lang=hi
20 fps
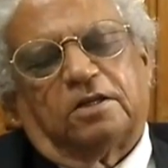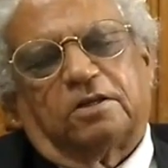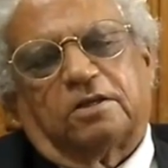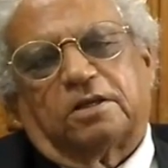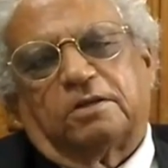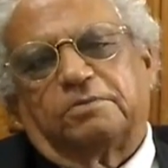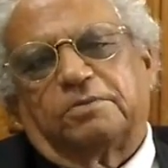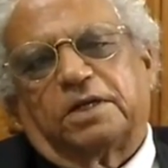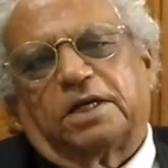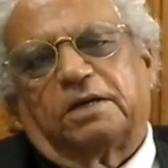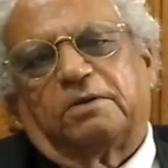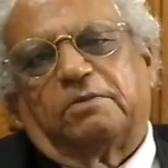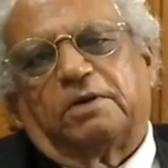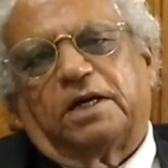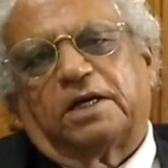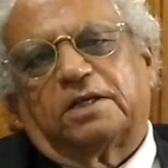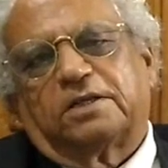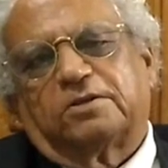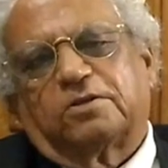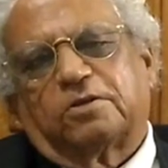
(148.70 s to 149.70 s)
तो कम से कम
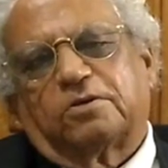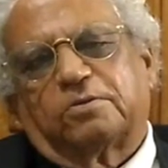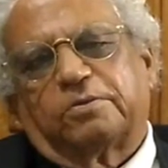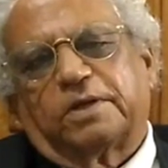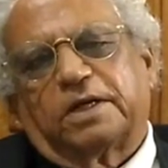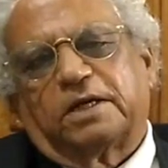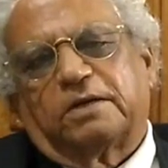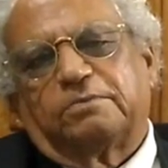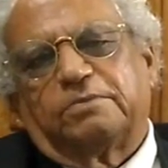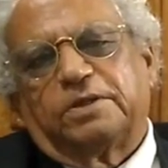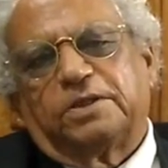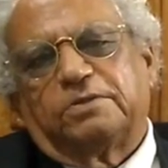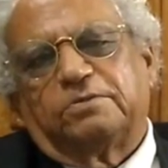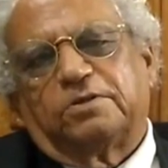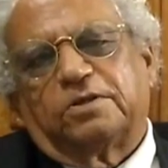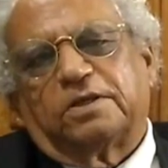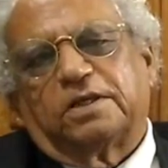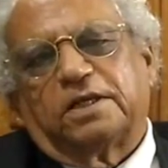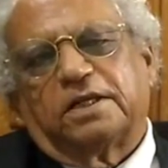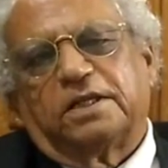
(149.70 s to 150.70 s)
आठ सौ रुपये का बीज
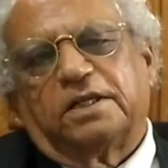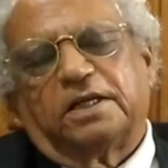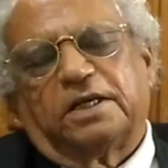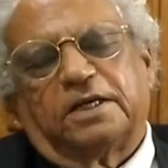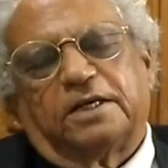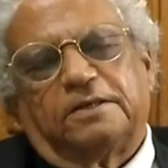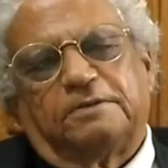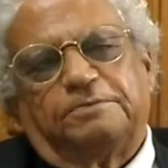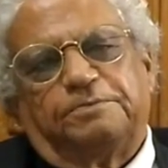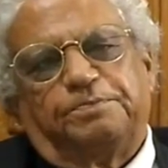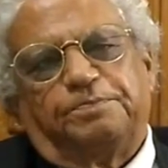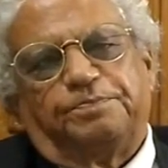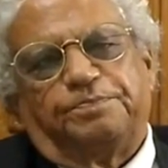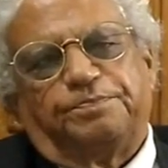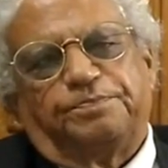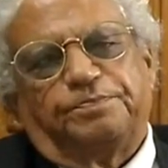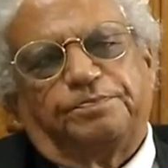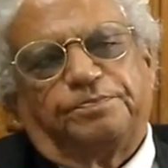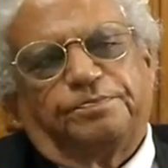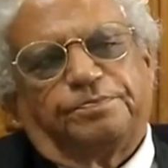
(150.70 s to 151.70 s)
वो खरीदेगा
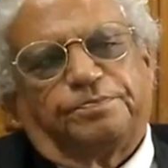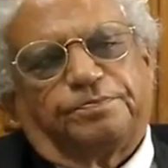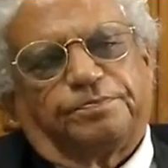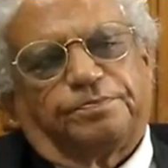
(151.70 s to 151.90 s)
हम्म।